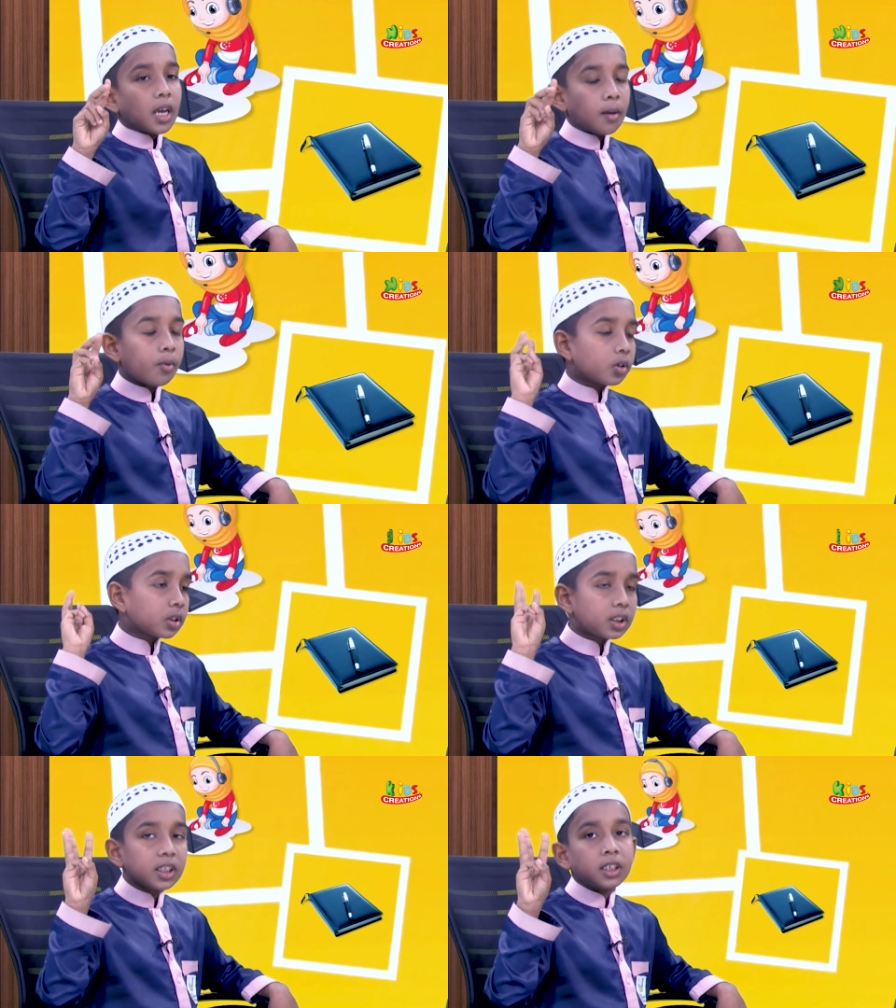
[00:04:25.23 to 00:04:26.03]
এবং
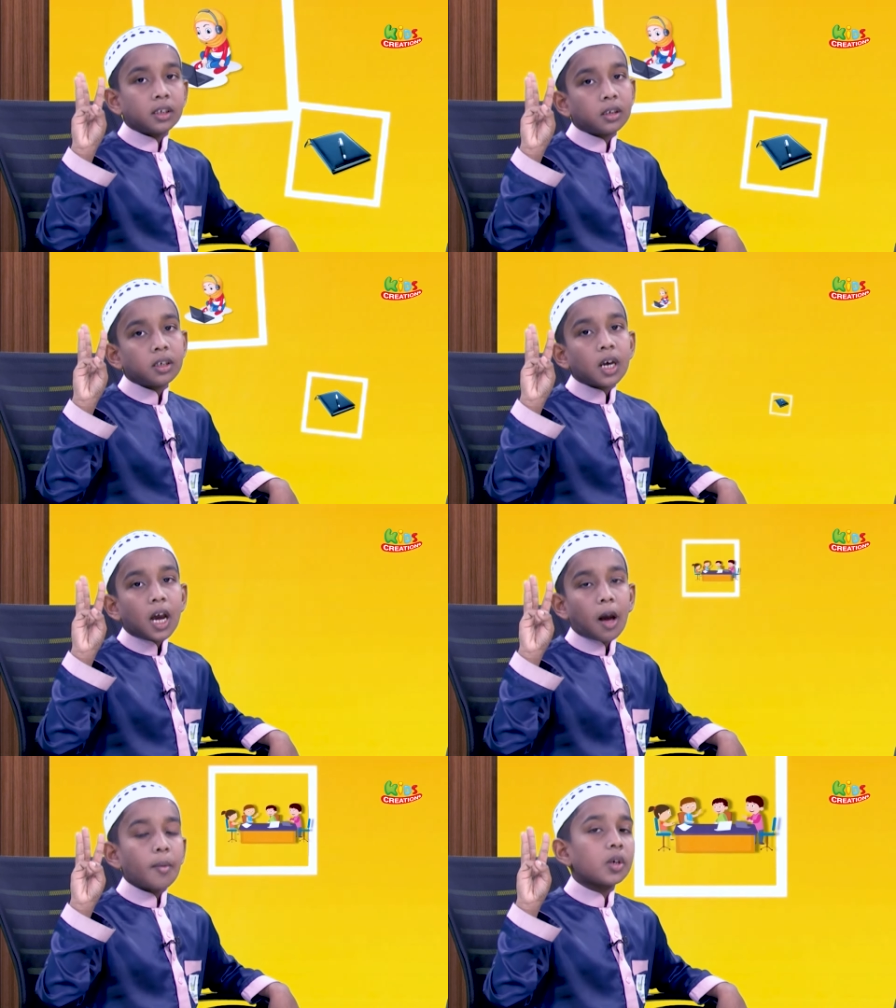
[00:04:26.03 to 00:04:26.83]
তিন
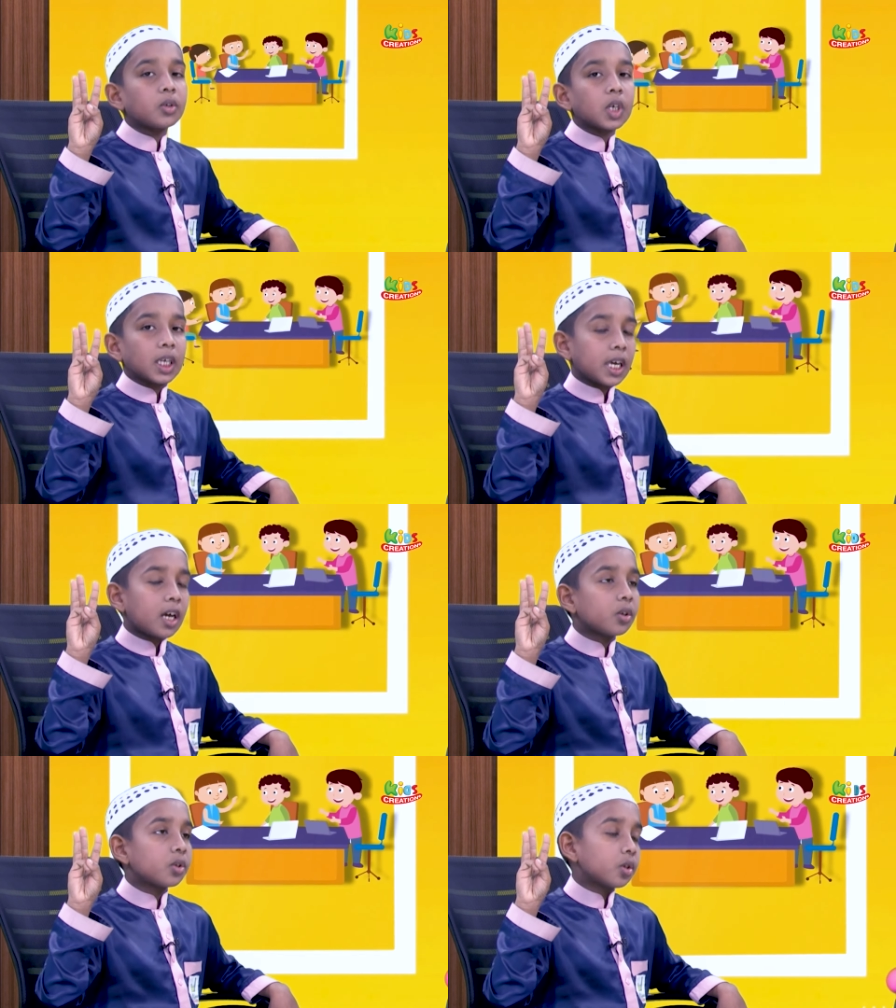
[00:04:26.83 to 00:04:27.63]
আমানতর
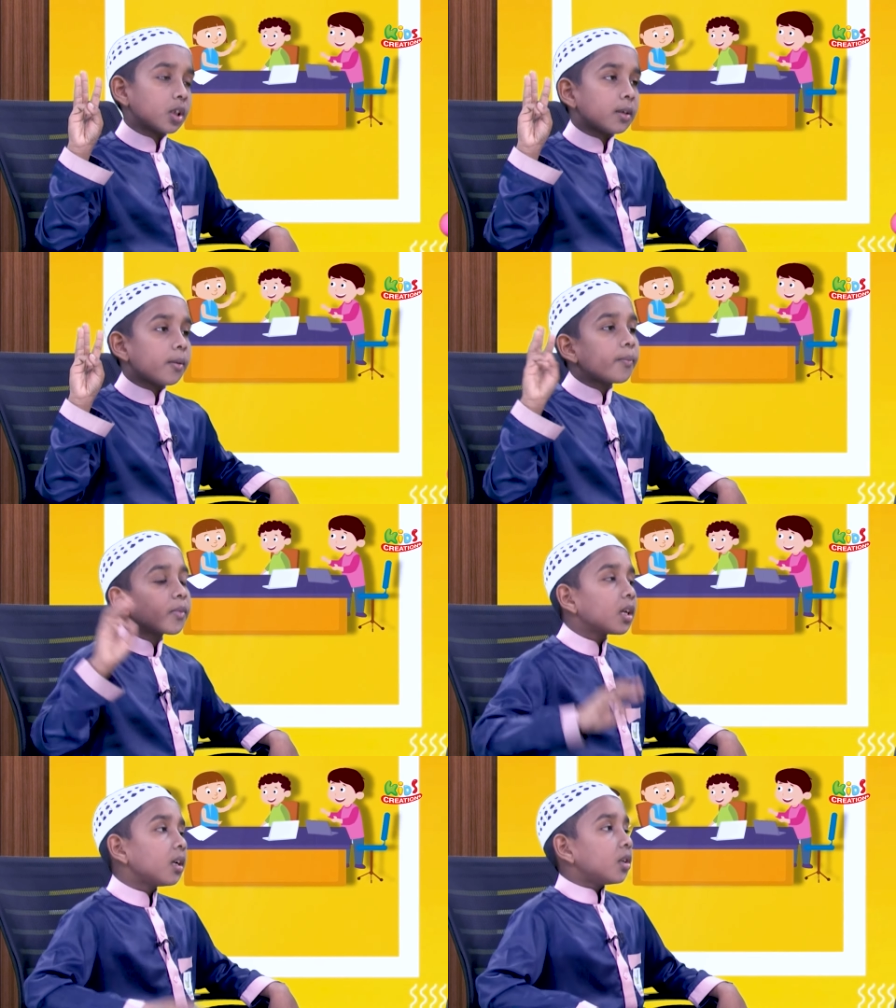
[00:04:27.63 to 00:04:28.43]
খেয়ানত করা
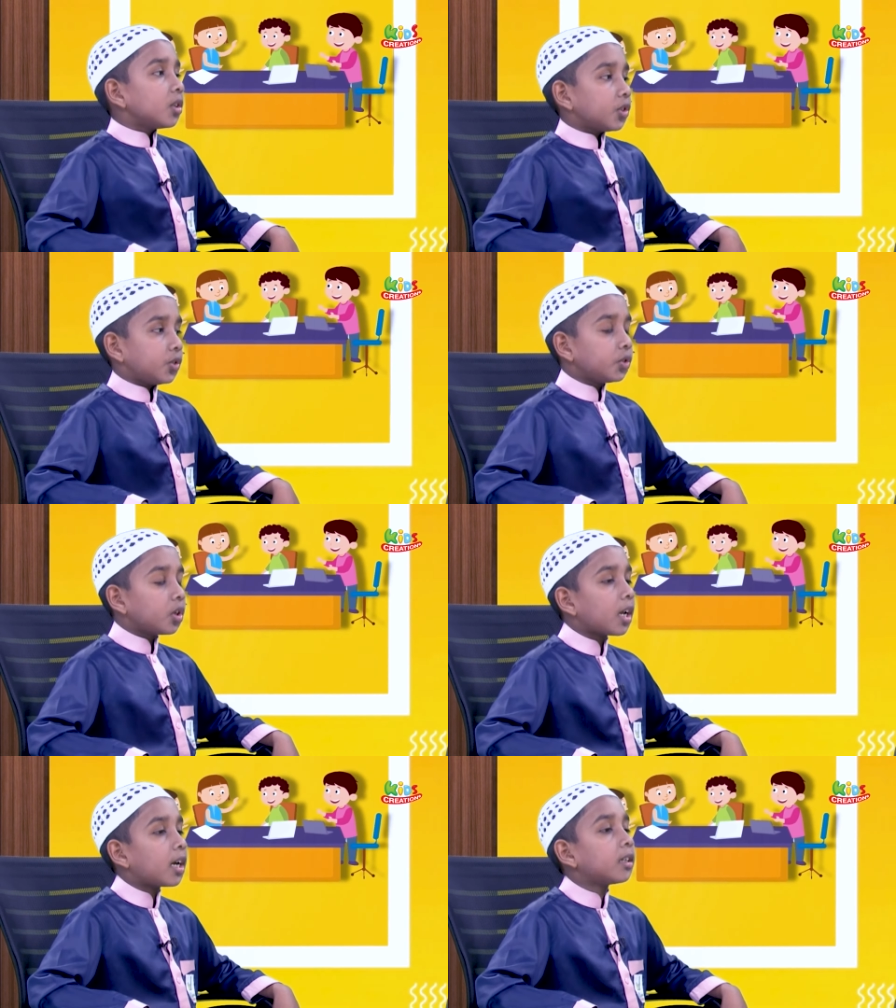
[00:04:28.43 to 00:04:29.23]

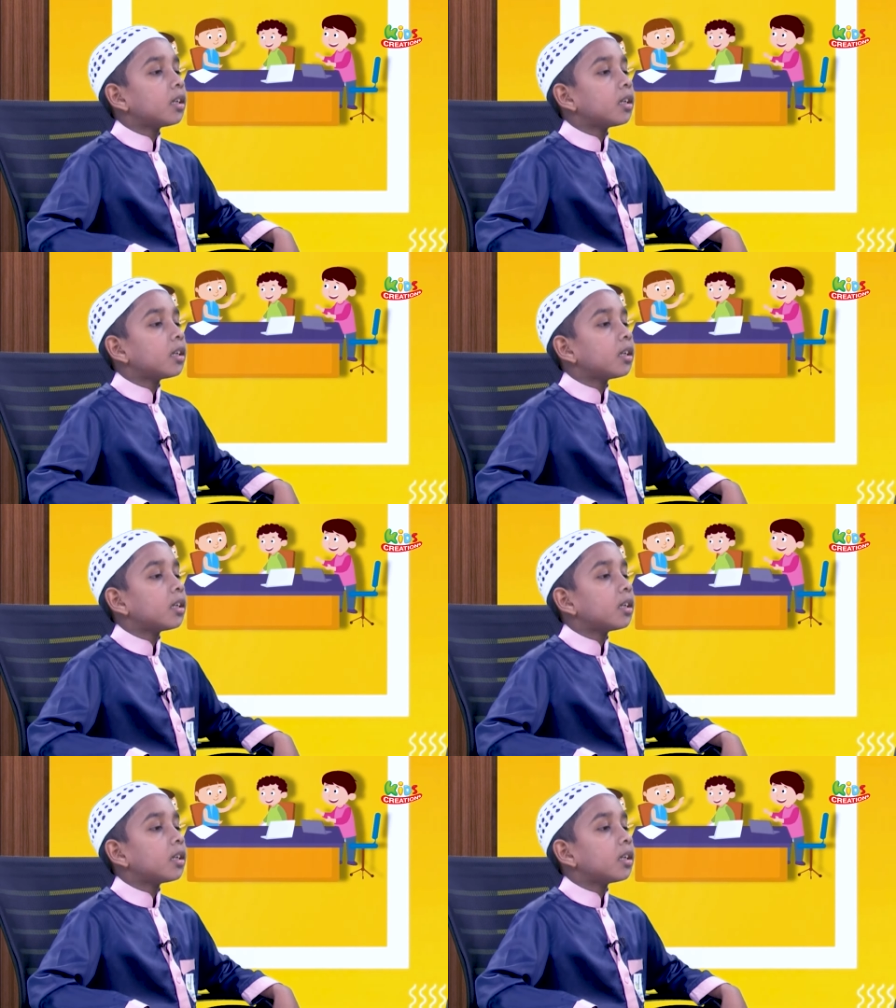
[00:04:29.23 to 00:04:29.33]
সুতরাং